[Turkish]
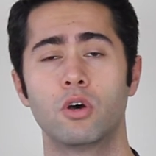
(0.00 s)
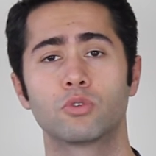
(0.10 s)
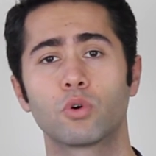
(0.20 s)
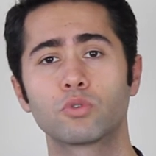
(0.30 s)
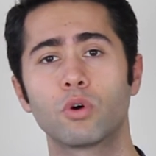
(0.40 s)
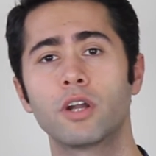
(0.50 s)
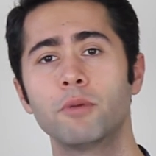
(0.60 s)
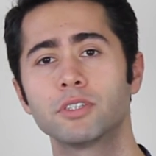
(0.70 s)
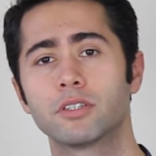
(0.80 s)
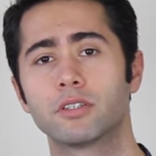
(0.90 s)
Dr.
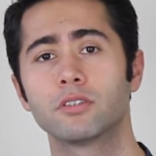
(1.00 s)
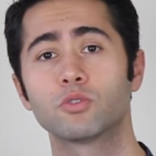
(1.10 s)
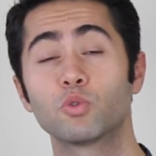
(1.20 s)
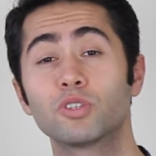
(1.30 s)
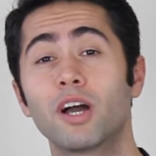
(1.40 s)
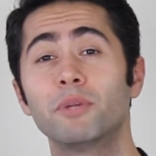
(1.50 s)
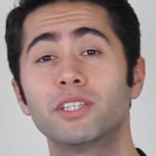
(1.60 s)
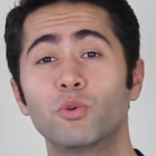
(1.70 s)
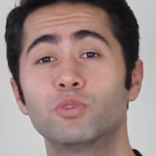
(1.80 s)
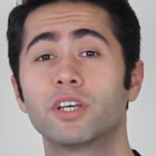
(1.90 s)
Ramston'ın sosyal
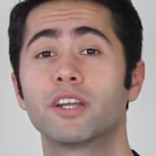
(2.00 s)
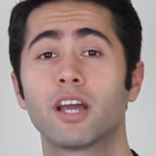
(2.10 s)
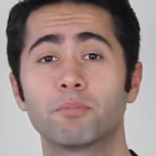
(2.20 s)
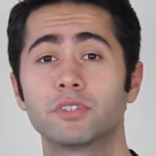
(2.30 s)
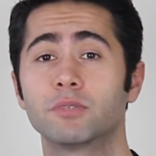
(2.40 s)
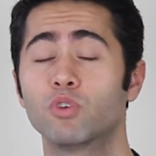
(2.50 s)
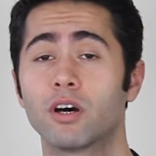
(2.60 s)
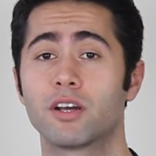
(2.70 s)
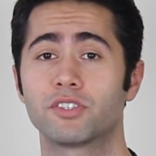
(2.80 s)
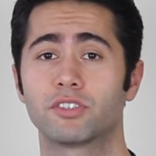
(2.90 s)
medya üzerine yaptığı bu
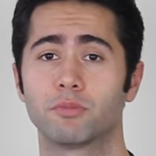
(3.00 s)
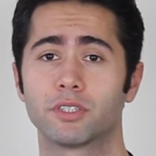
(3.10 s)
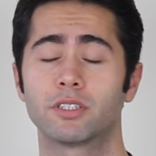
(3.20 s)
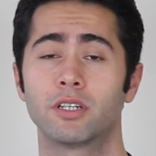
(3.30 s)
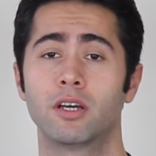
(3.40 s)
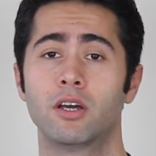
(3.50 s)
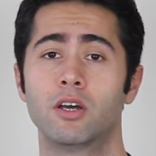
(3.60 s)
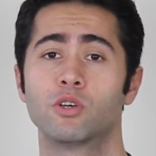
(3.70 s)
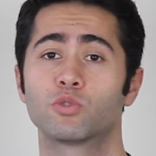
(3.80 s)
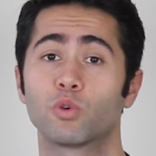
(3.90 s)
araştırması,
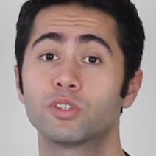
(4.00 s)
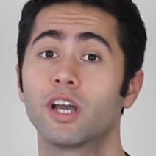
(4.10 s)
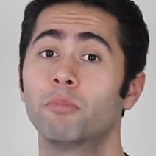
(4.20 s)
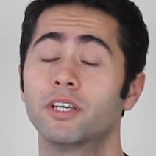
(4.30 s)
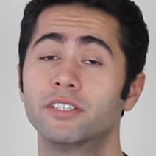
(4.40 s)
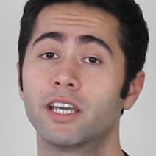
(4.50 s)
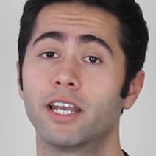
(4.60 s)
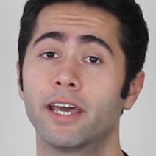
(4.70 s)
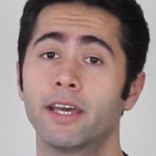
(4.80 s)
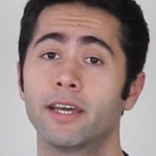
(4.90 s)
sosyal medya
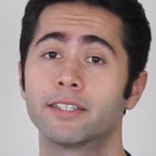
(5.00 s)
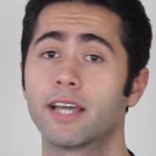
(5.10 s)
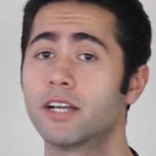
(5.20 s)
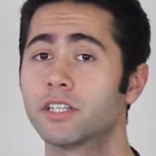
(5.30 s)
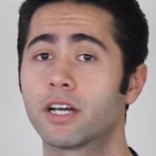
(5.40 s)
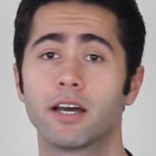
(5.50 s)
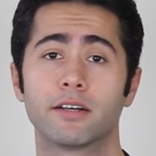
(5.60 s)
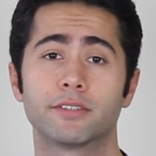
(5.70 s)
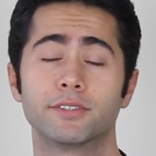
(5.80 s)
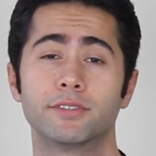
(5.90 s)
ile gerçek
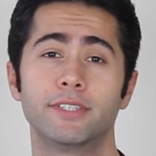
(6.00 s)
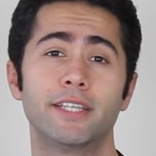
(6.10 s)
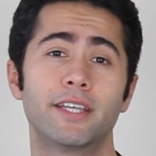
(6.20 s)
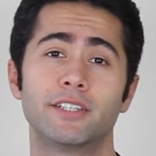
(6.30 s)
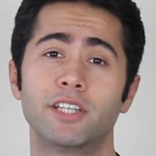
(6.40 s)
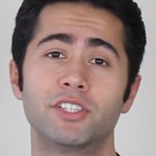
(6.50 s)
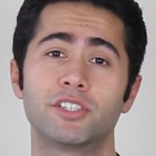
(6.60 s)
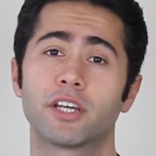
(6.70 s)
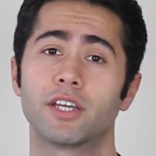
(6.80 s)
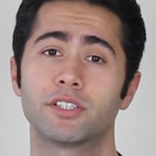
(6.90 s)
hayatın ne derece iç
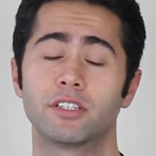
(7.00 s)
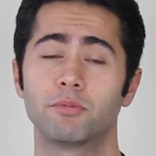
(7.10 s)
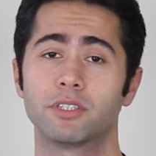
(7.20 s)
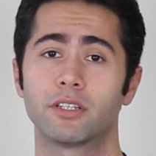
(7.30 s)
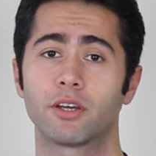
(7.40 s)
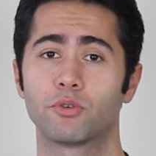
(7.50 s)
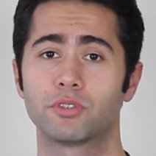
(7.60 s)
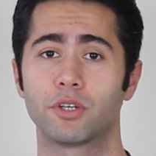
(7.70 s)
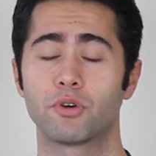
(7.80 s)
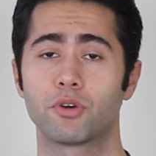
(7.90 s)
içe geçtiğini bizlere
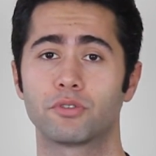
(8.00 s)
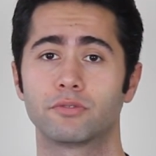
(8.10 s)
gösteriyor.